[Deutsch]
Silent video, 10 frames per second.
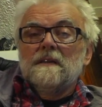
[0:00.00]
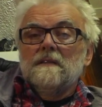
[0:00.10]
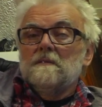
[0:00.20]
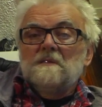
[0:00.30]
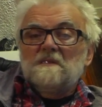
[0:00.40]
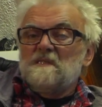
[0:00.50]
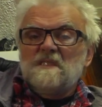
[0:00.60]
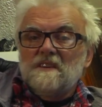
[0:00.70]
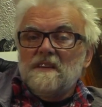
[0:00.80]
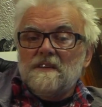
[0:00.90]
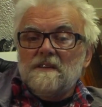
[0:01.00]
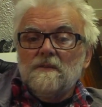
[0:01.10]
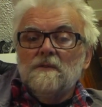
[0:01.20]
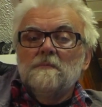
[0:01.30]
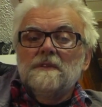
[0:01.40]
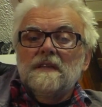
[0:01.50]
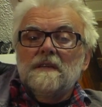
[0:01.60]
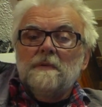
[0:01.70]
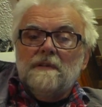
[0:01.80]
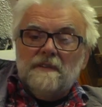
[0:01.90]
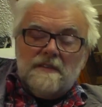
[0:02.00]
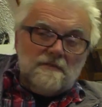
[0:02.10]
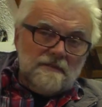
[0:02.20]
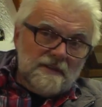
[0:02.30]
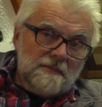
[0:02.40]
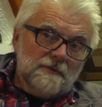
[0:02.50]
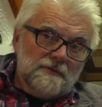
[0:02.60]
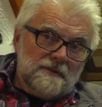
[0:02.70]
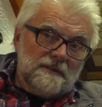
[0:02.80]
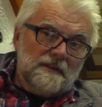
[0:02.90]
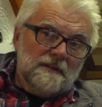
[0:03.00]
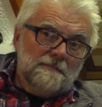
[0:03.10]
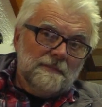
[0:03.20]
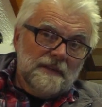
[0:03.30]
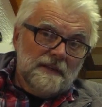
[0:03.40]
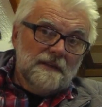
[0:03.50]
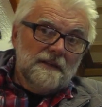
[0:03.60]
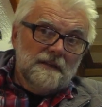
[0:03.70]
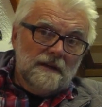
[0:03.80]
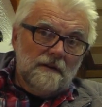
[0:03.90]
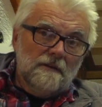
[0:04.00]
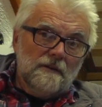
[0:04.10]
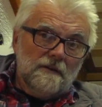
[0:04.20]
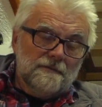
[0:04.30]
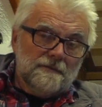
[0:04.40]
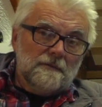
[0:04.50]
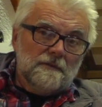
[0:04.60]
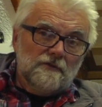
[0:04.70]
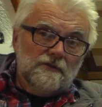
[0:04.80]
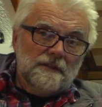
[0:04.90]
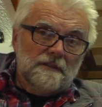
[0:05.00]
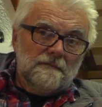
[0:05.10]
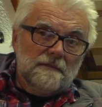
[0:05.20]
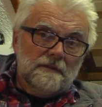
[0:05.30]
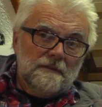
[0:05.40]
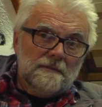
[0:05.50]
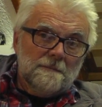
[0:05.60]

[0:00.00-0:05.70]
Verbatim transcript: Und das ist nicht unbedingt Perfektionismus, der mir auch oft unterstellt wird.